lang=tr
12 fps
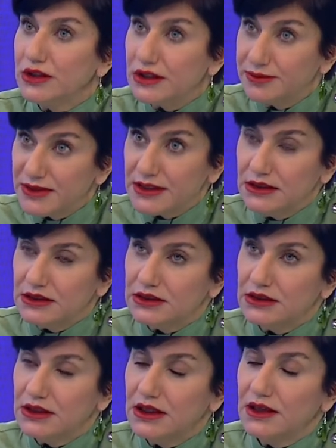
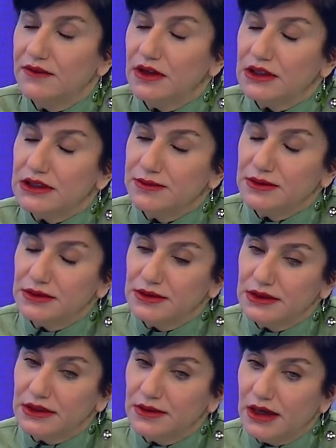kırmızılık ve kırm
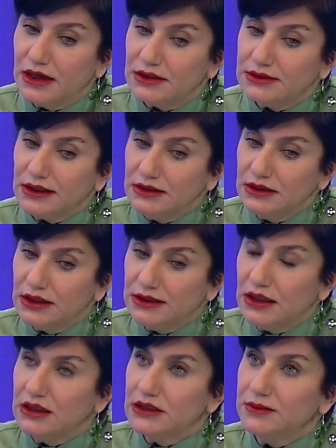e, artan
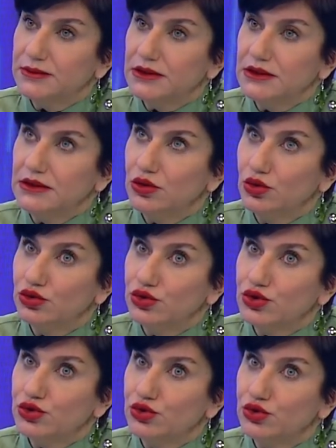kan akımının
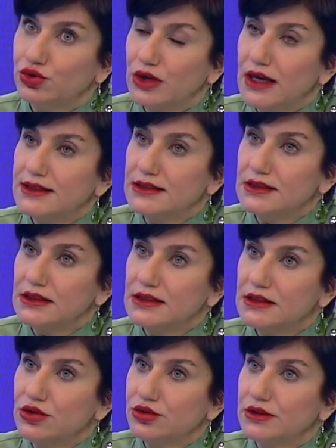oluşturduğu rahatsızlık
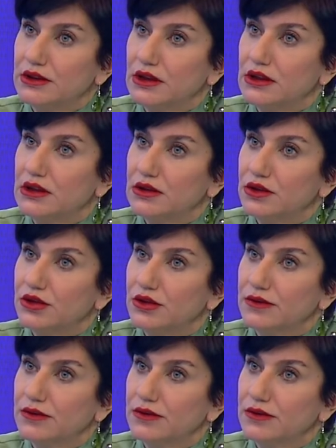ise ortadan kalkıyor.